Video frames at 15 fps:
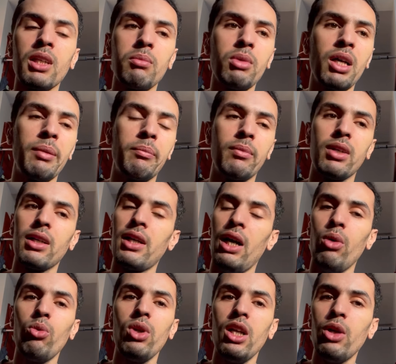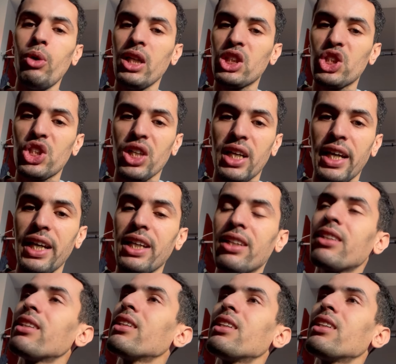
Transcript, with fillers: المهم عول على واحد الشهرين